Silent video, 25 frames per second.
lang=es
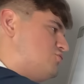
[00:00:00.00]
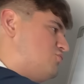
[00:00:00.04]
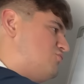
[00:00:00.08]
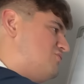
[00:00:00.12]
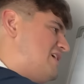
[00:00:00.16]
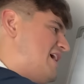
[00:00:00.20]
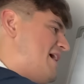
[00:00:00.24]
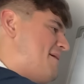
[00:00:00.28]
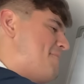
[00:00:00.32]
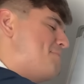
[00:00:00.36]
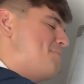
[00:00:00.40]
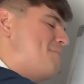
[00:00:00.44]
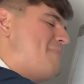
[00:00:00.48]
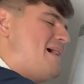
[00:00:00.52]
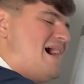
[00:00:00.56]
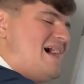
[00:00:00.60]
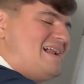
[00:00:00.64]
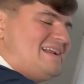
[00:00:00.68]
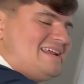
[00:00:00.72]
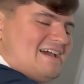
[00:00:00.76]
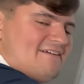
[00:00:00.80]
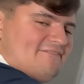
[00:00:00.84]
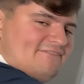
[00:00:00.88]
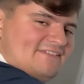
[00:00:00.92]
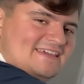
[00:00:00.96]
una
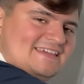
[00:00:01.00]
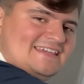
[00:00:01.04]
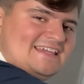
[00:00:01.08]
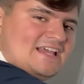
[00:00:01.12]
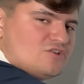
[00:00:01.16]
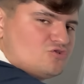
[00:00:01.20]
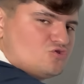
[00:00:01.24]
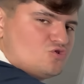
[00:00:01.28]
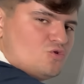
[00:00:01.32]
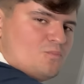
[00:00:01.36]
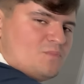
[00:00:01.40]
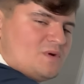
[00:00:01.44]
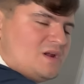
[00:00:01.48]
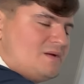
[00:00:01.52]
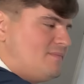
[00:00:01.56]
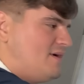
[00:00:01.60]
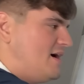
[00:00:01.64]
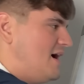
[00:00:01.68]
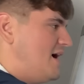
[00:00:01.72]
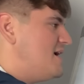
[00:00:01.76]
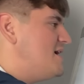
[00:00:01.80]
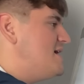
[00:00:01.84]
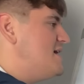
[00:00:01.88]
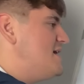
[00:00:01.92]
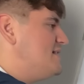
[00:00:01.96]
maravilla
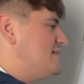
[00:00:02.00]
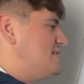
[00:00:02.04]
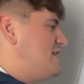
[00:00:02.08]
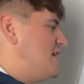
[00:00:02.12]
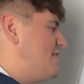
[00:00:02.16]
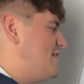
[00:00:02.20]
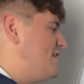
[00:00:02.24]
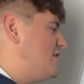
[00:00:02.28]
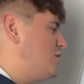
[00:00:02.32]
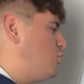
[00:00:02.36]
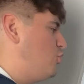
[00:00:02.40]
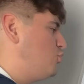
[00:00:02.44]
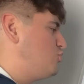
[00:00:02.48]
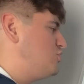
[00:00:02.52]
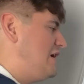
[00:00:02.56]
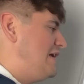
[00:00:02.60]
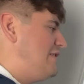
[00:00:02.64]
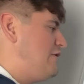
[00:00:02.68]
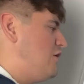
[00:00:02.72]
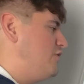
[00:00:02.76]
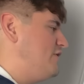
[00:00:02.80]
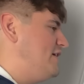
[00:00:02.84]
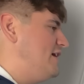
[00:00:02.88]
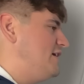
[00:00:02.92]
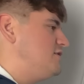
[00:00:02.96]
suprema desde el
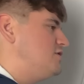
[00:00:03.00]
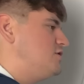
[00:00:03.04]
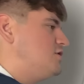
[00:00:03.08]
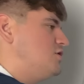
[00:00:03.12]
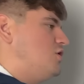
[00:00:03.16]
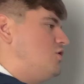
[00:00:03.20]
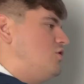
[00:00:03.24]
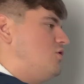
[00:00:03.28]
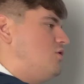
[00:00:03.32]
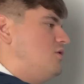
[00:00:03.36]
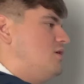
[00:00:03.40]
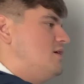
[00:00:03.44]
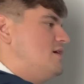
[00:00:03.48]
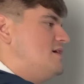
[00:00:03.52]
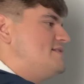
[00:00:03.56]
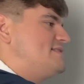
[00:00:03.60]
costado diestro,